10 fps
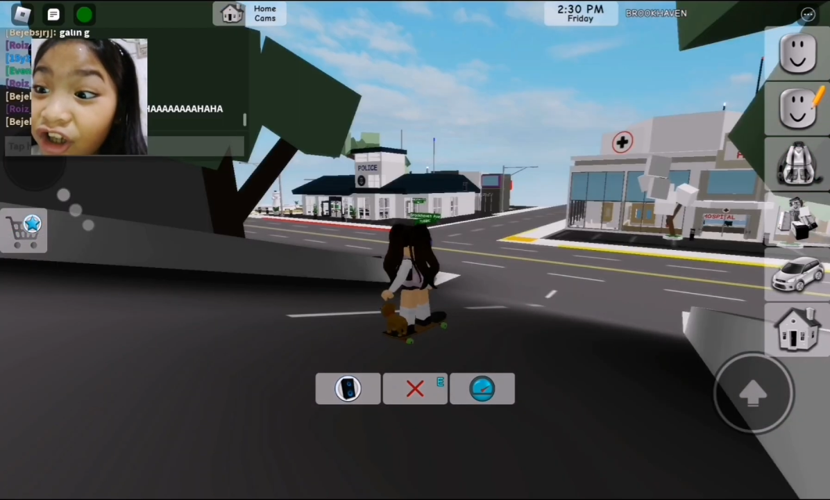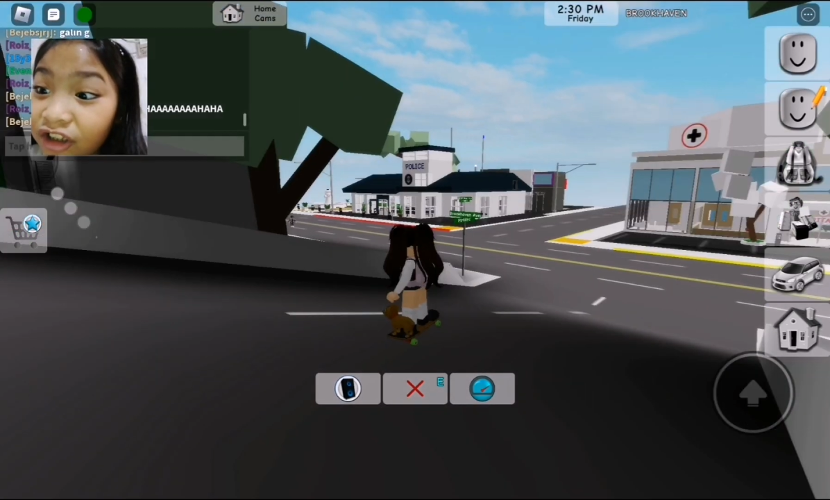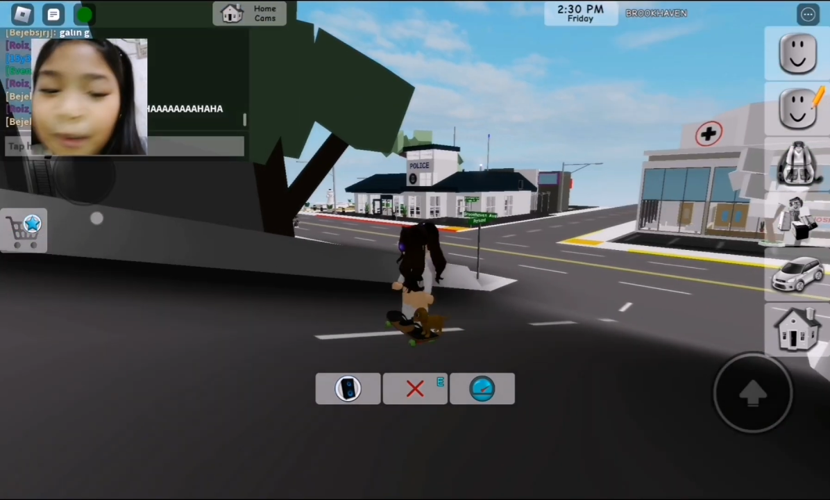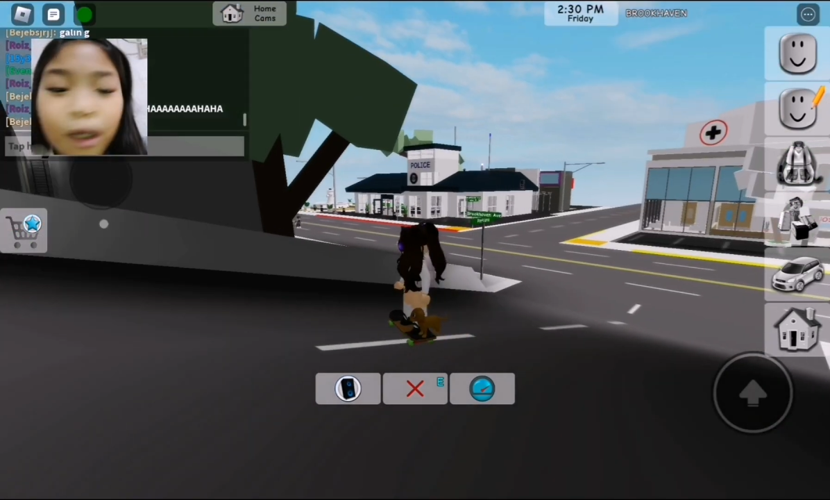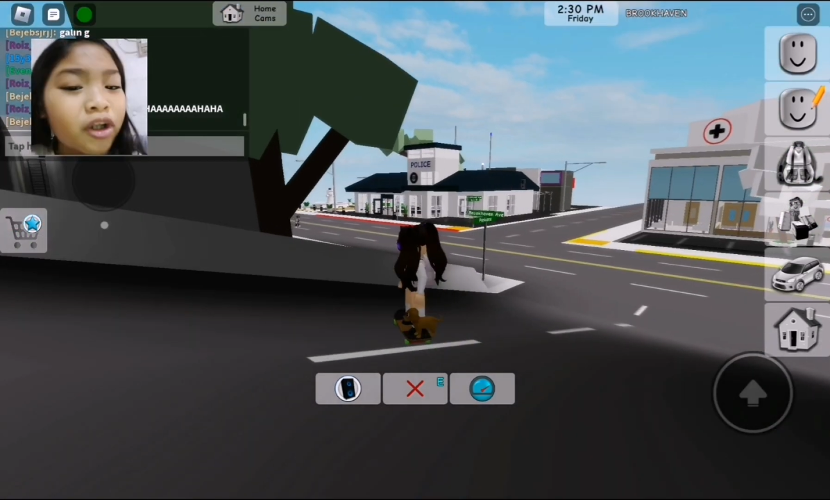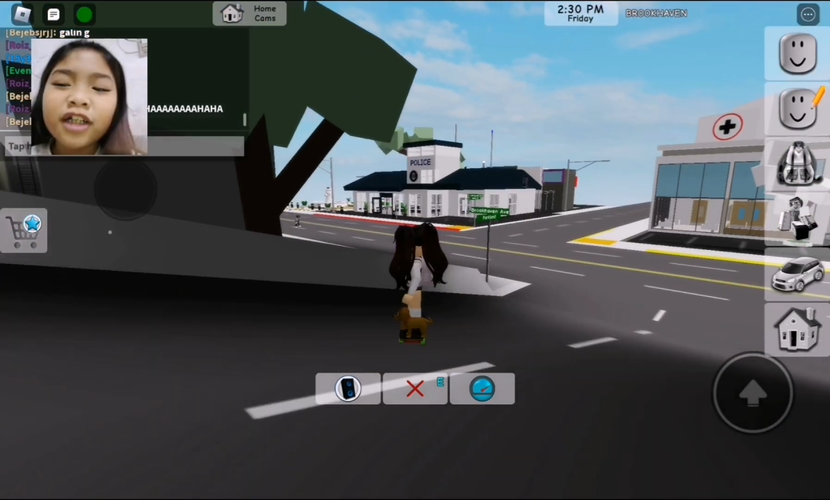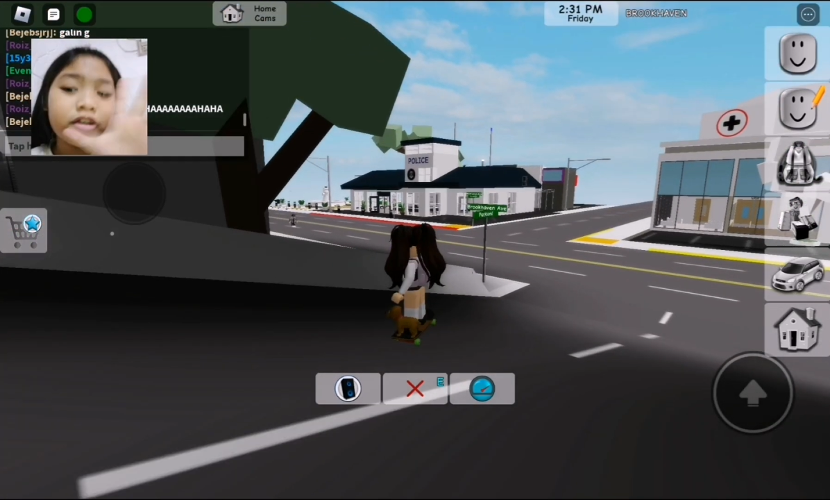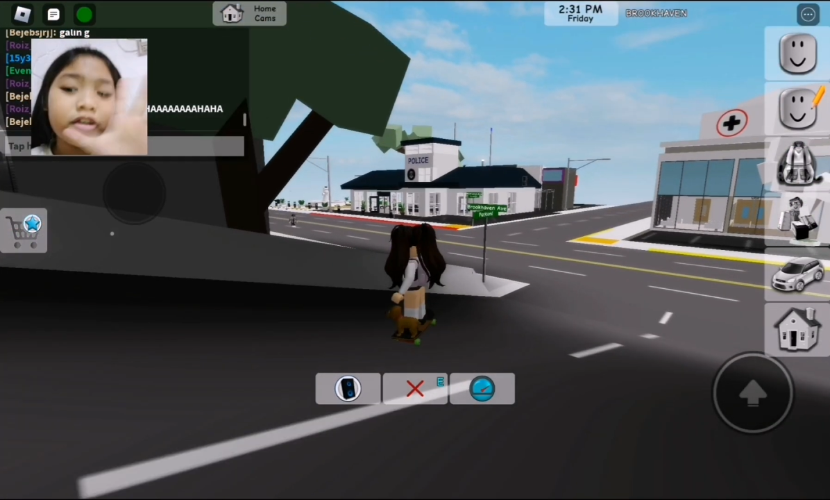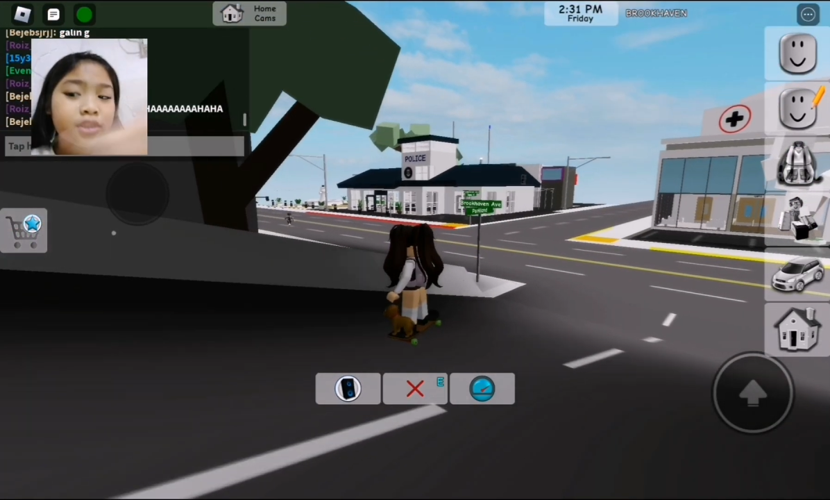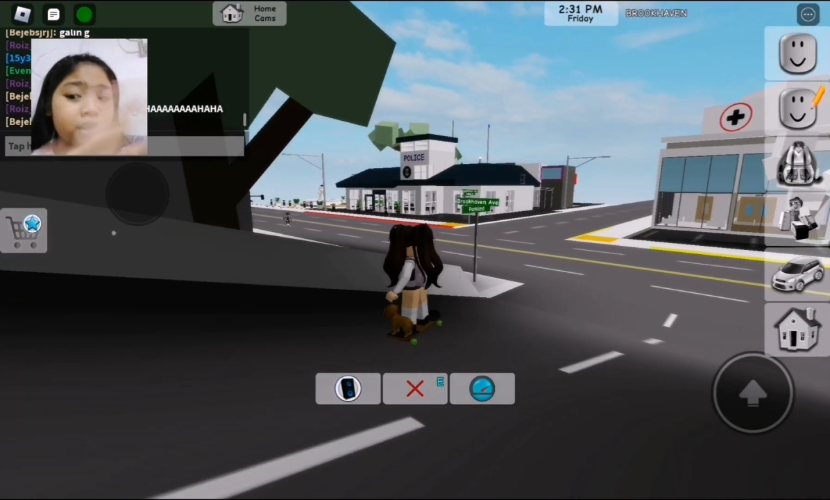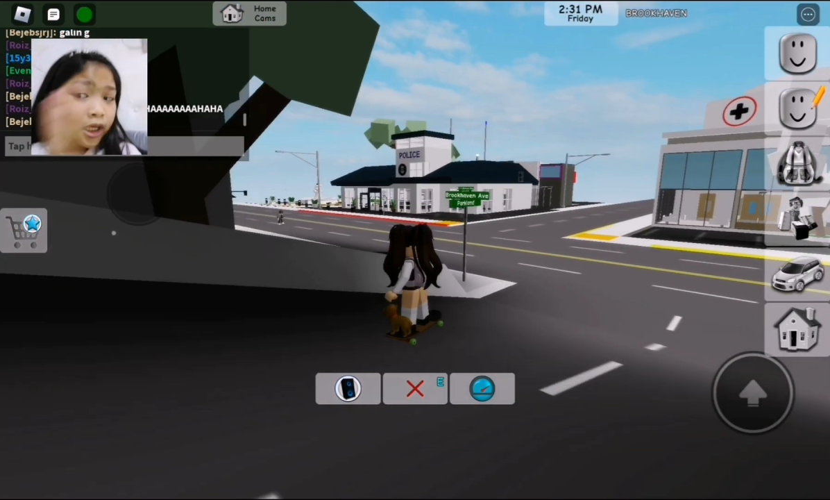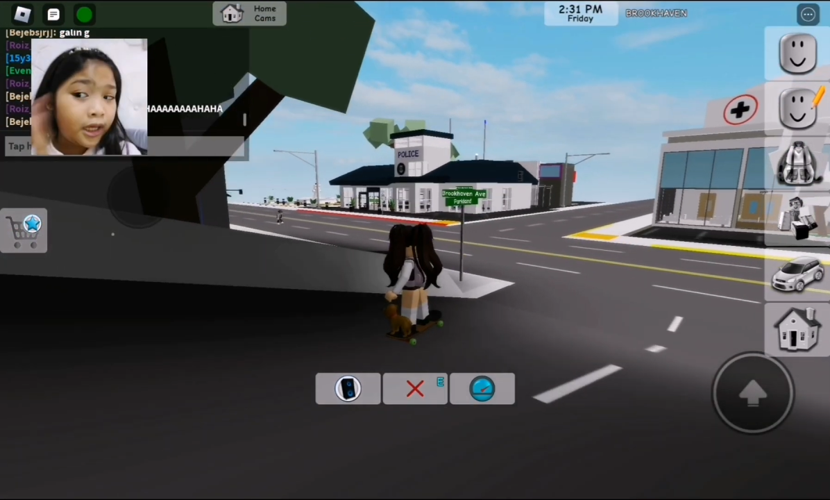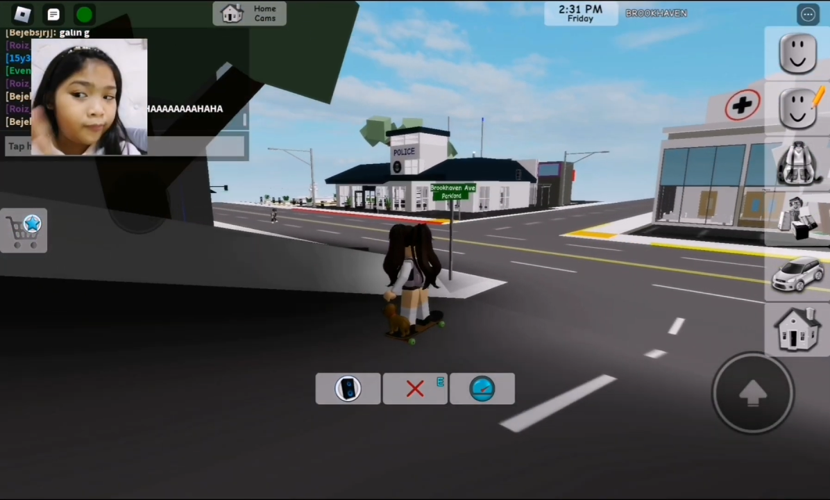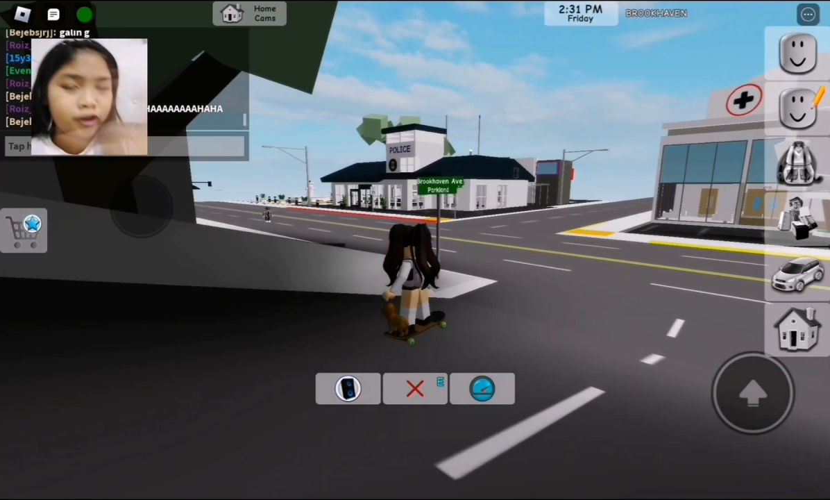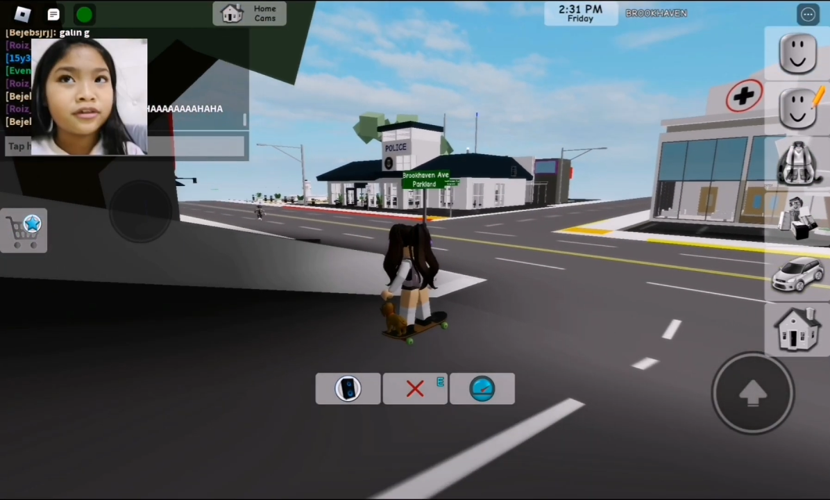Pero hindi, sige,
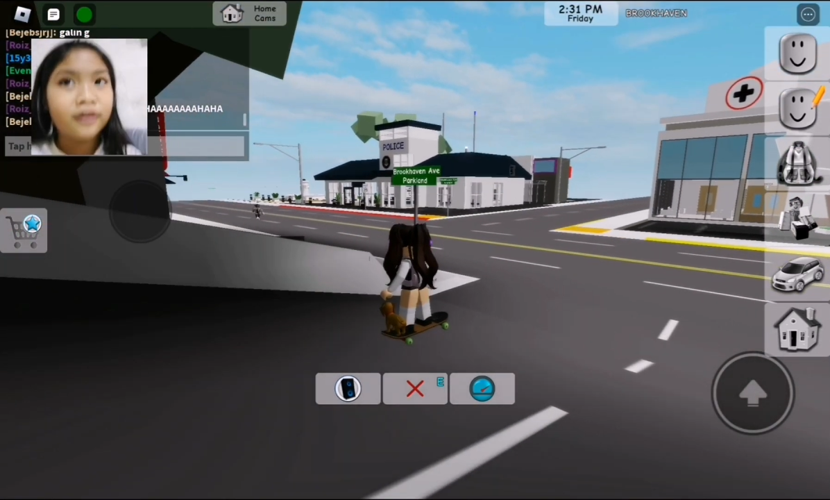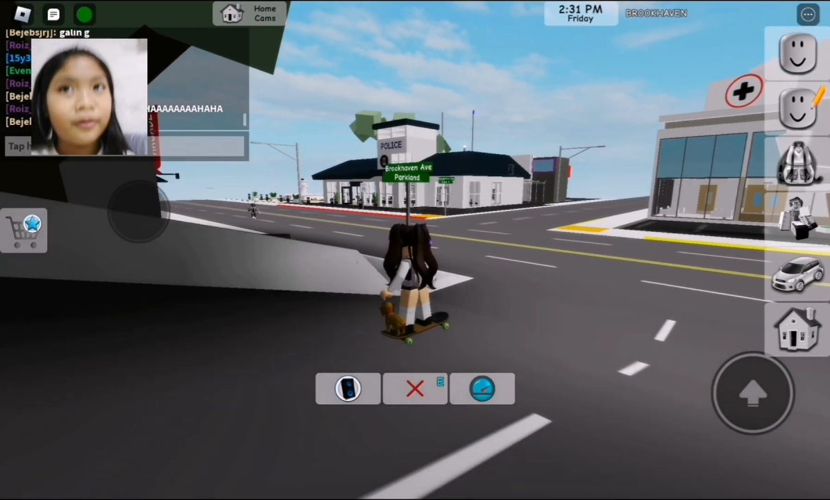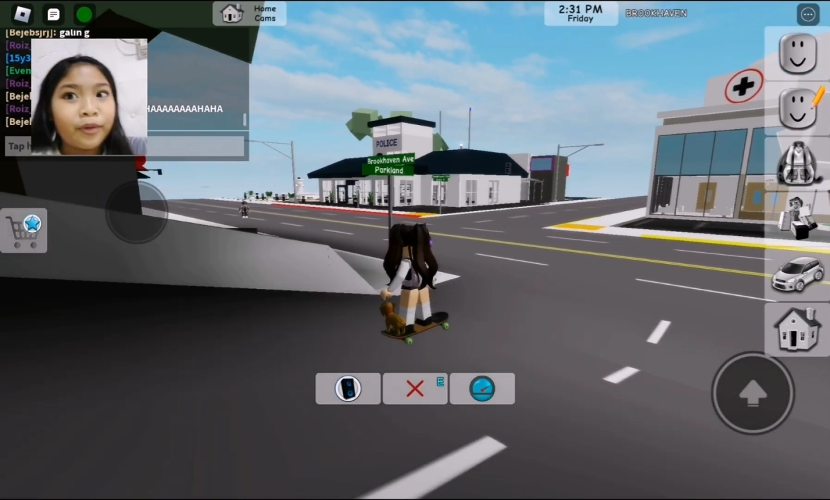kasi syempre,